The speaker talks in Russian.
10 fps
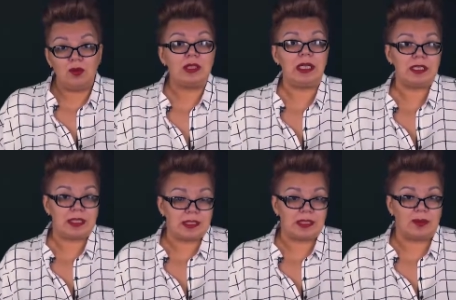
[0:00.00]
и
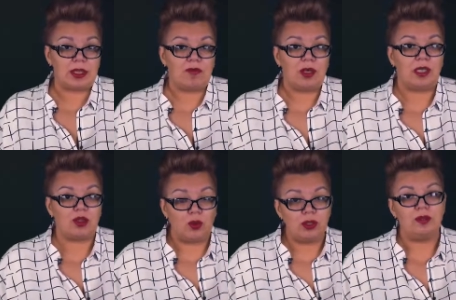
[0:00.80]
утилизация бытовых
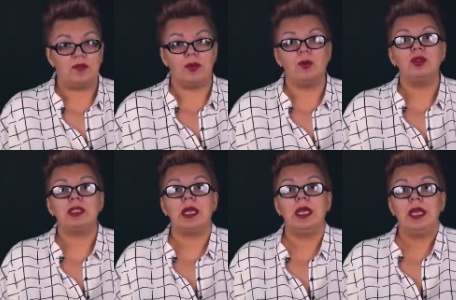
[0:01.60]
отходов и
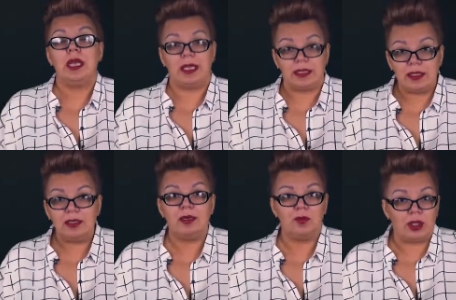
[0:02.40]
мусора – это
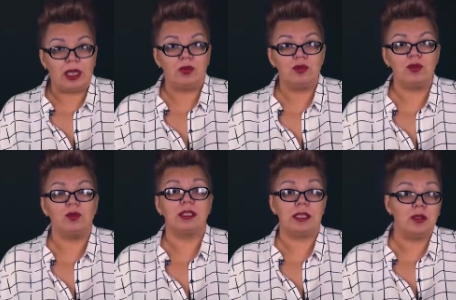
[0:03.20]
коммунальная
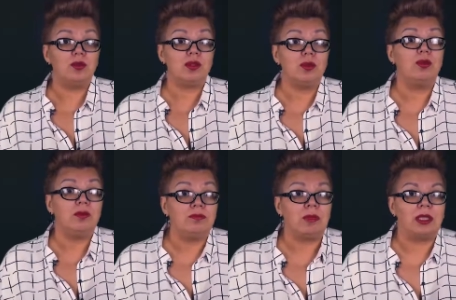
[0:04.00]
услуга. За эту
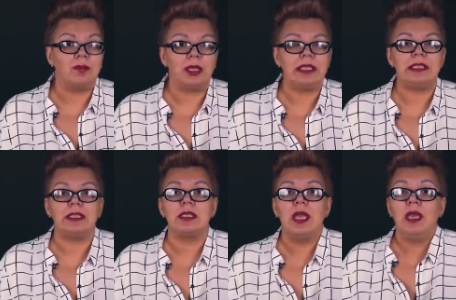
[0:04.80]
услугу надо
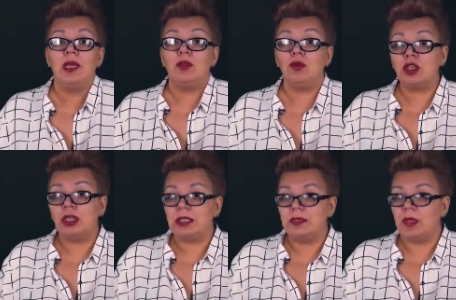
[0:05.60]
платить. Но
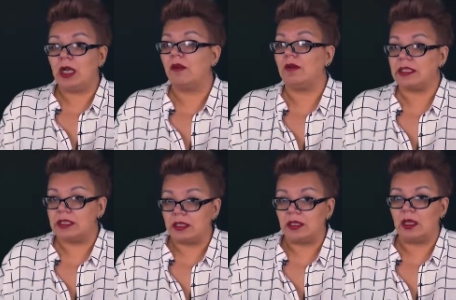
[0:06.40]
жильцы
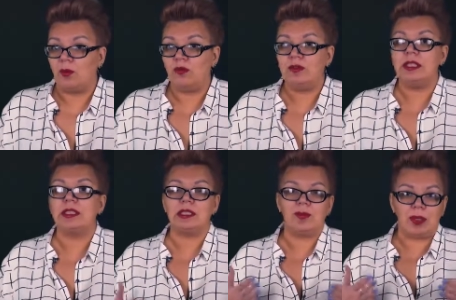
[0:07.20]
многоквартирных домов
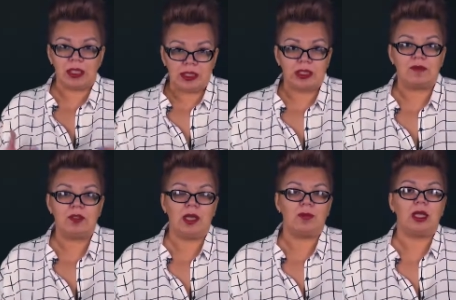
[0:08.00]

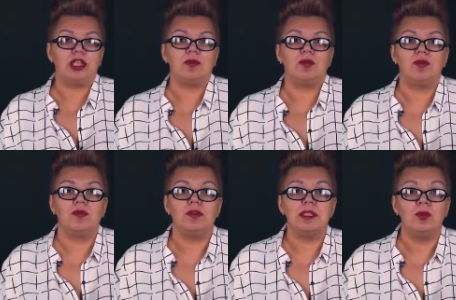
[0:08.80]
дисциплинированно оплачивают
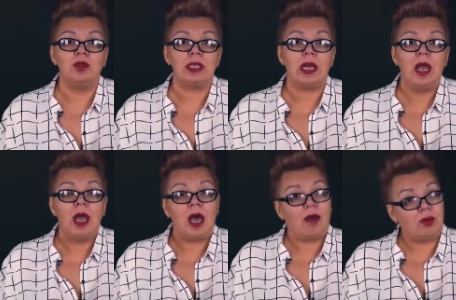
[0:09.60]
вывоз мусора,
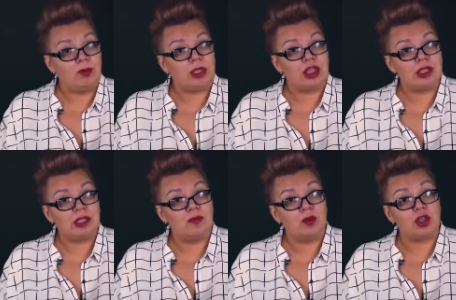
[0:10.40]
а вот
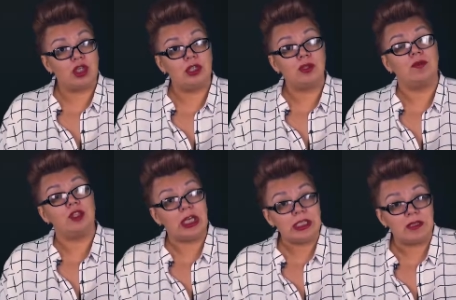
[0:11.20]
большинство жильцов
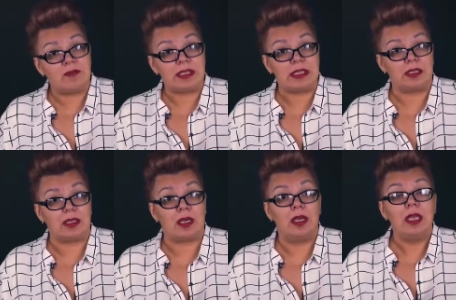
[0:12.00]
частного
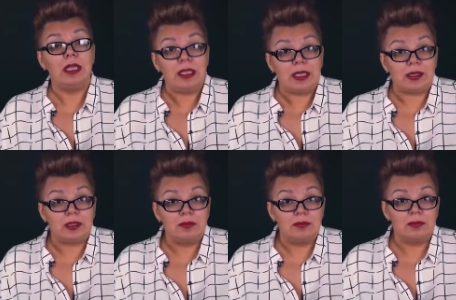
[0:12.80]
сектора – нет –